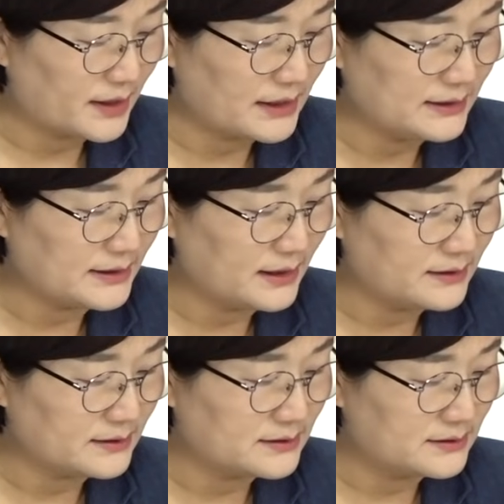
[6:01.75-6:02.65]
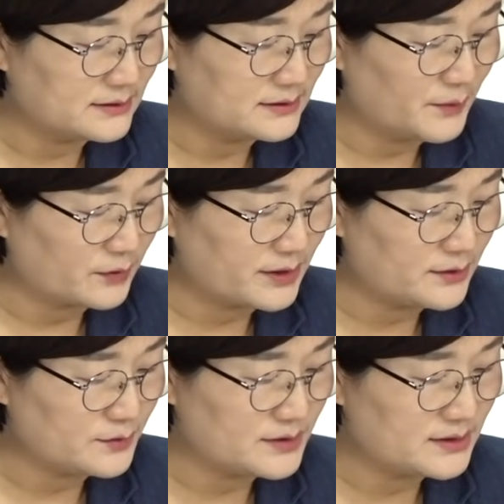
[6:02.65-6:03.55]
네. 일단 그
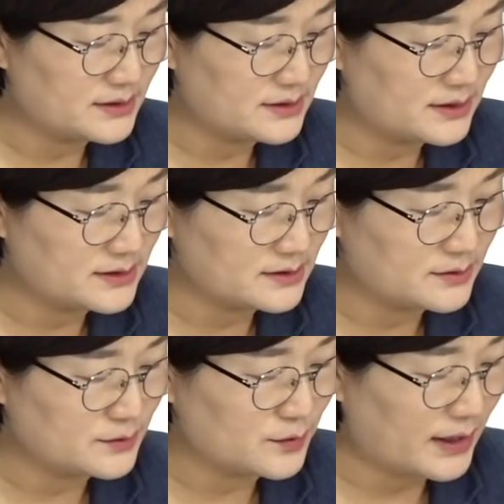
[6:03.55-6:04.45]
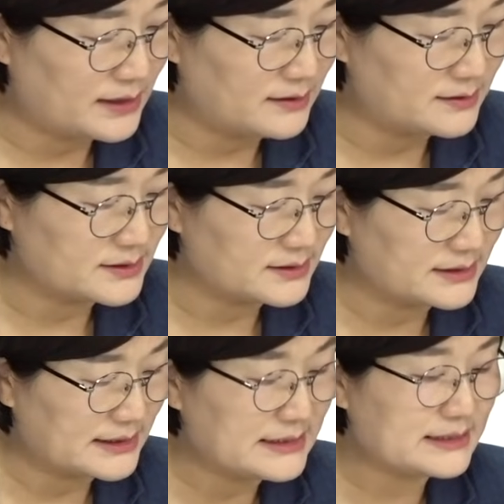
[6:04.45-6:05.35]
명태균 씨의 측근으로 알려진
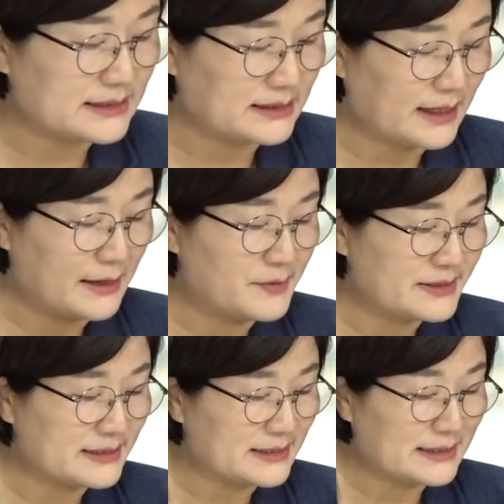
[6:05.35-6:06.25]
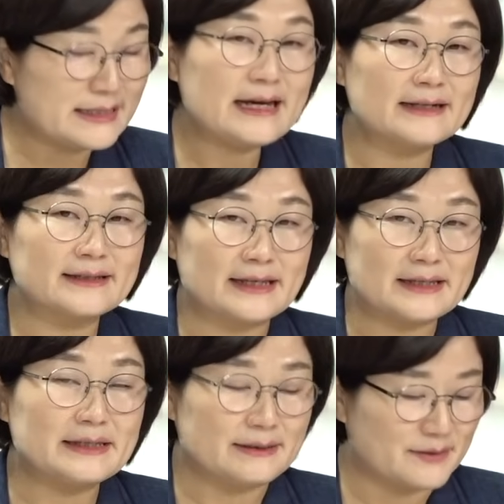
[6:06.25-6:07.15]
이 씨, ABCD E 할 때
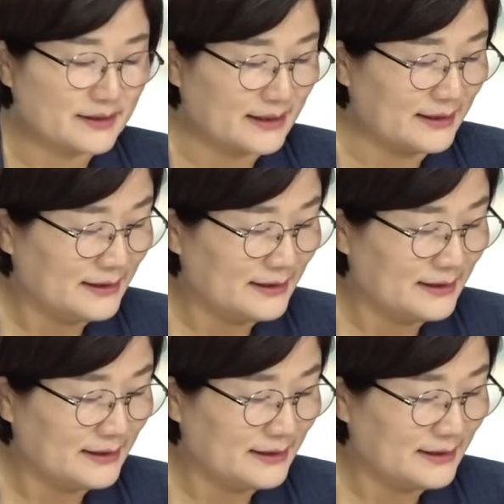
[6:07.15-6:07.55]
이입니다.